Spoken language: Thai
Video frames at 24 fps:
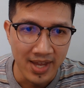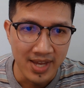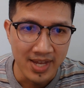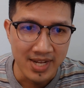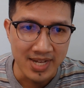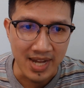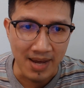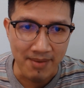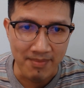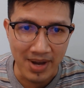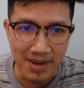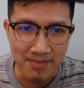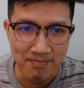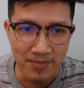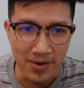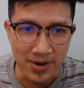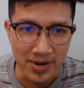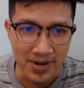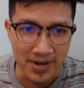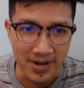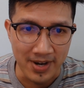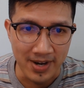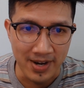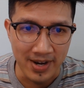สามารถปลด
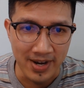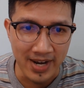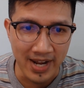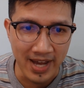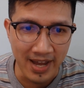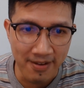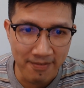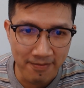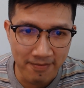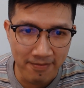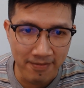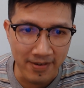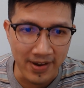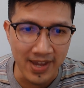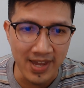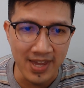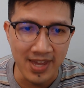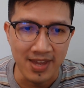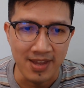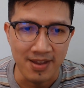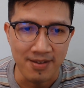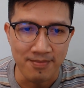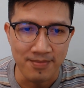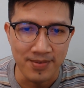ได้ฟรี
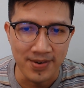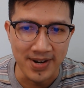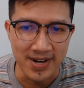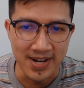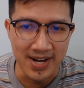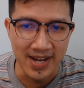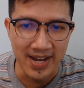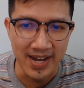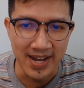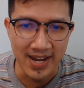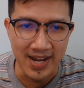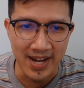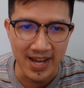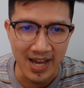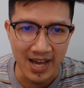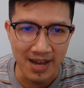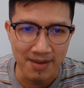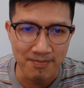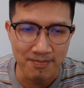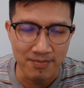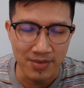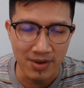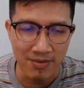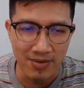หมดเลยนะครับ
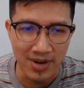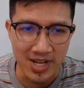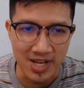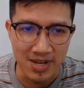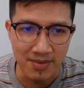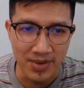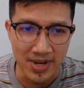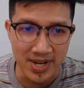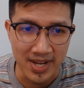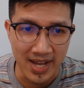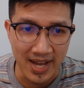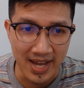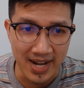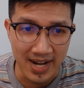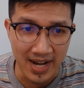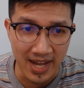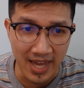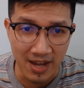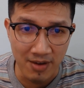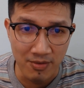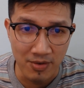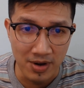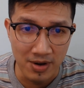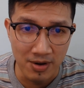ไม่ว่าจะเป็นการเร่
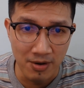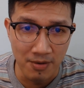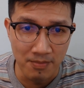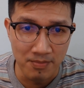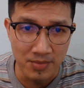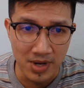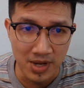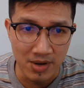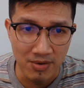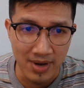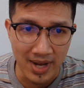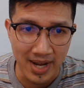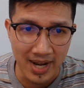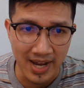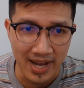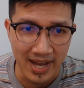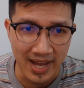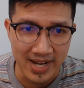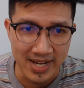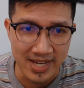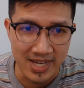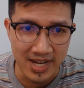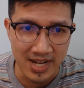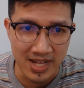งวอลลุ่มหรือว่ากา
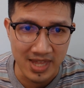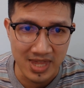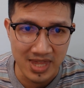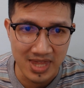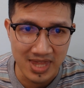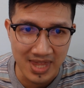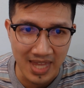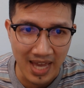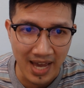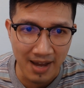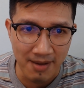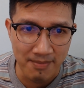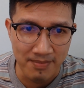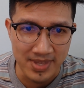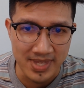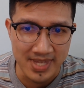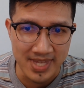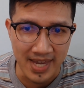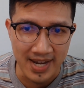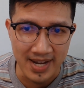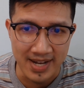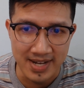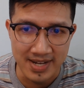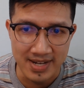รจะตั้งเป็น
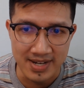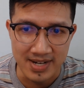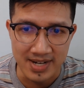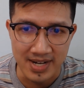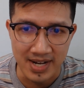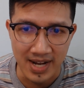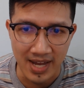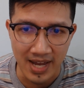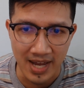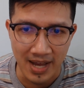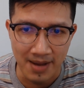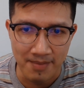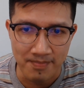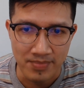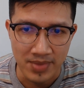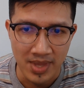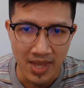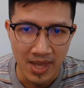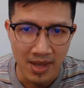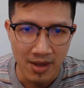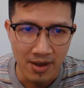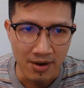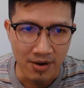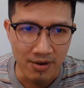เสียงอื่นนะครับ
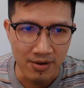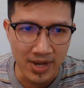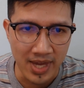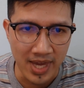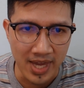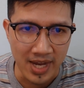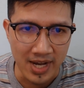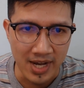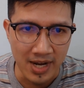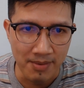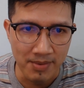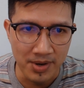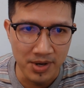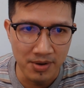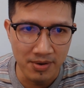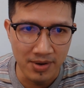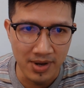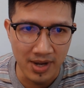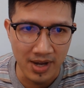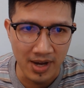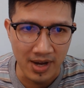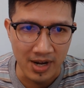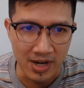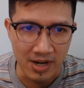โอเค เดี๋ยวมาดูกั
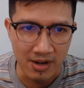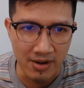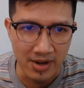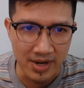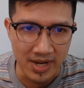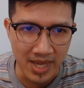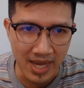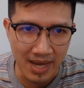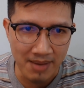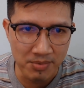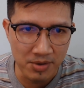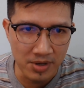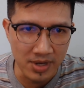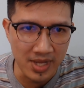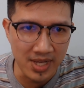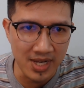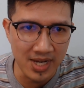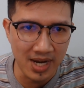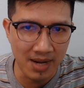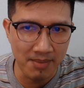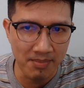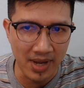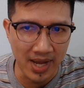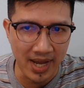นก่อน ก่อนที่แอปตัวนี้
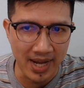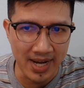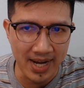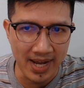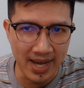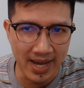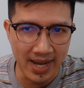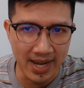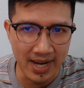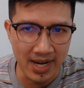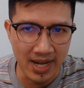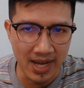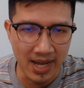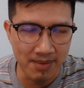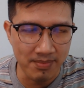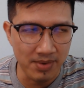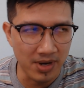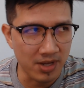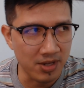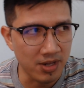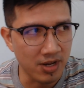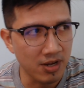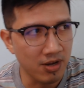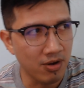จะทำงานได้นะครับ เรา
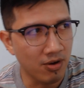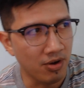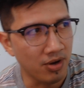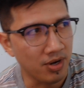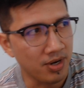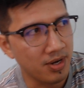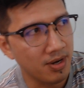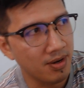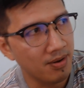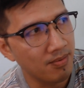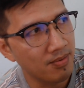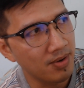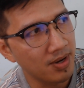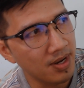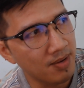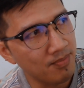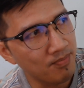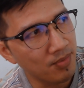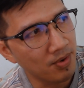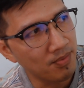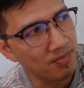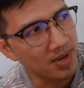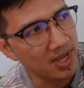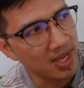ต้องกด
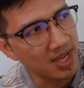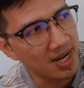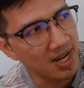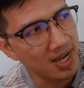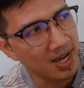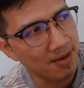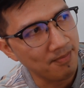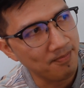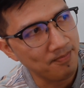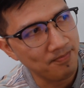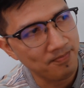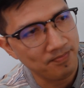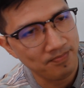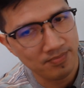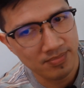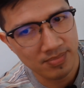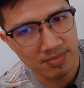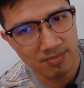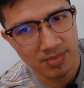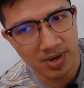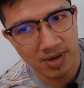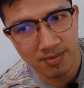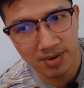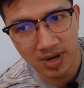ปุ่มนี้นะครับ
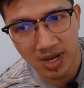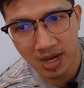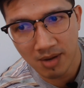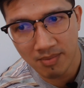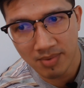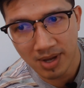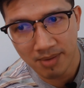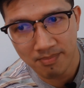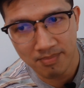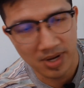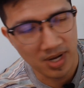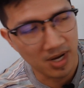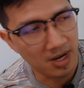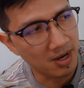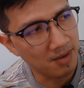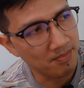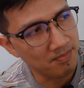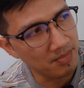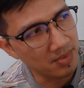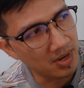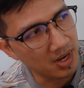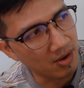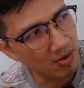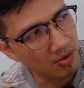มันเข้ามาเป็นออฟ
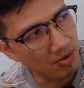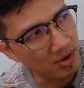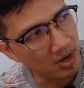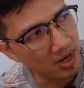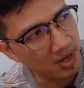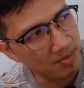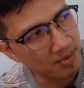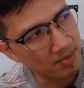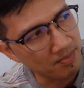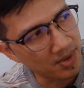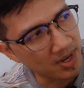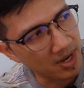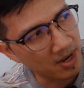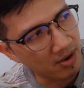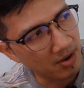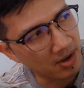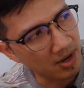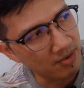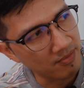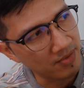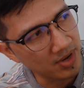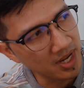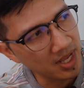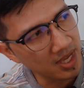เรากดให้มันเป็นออน
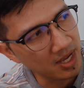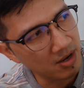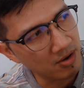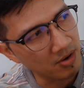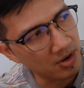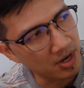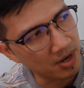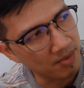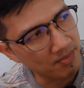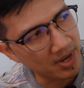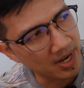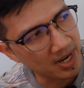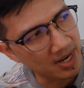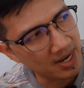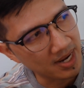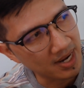วิธีกดของมัน